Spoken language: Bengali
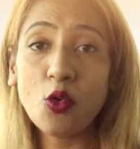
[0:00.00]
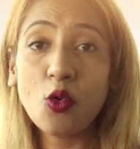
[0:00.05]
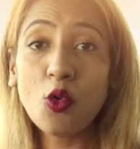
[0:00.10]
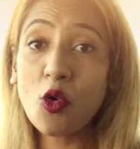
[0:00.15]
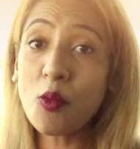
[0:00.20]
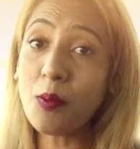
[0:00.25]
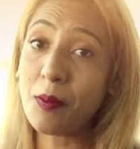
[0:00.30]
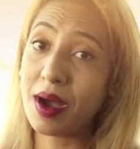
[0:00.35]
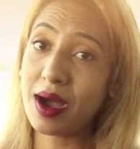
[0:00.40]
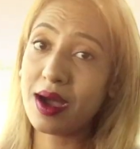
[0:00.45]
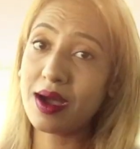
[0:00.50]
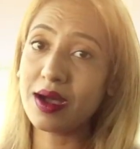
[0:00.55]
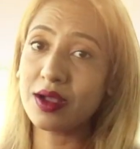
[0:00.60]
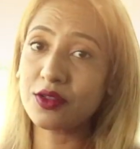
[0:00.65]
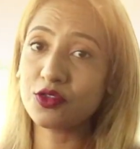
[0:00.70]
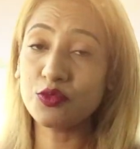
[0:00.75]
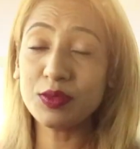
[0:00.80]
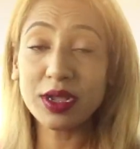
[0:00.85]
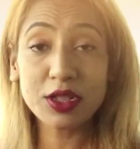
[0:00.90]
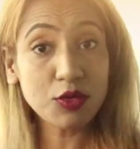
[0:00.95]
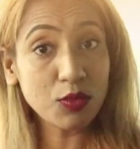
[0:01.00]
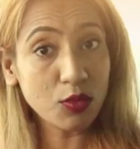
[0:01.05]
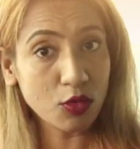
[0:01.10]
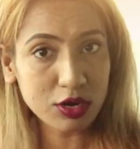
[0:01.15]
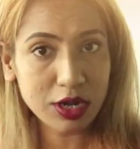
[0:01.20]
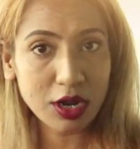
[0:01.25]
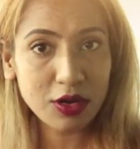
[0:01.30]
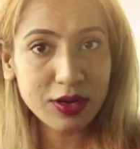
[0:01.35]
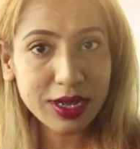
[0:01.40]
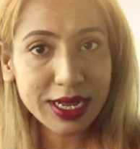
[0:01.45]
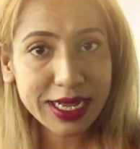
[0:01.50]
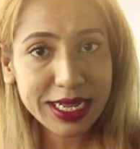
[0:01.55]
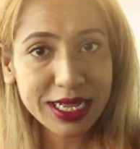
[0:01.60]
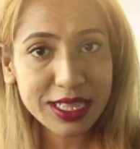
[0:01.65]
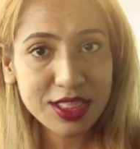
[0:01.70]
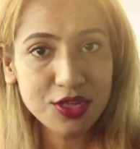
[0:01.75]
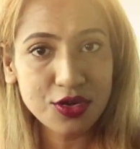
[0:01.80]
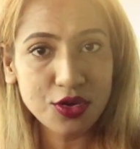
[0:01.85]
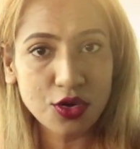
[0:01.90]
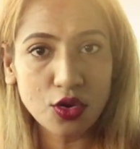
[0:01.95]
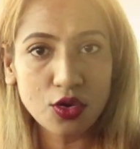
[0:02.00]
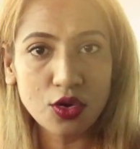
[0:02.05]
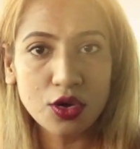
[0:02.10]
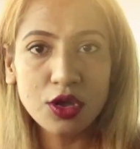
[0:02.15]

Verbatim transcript: ও মা তুমি তো মোটা হয়ে গিয়েছো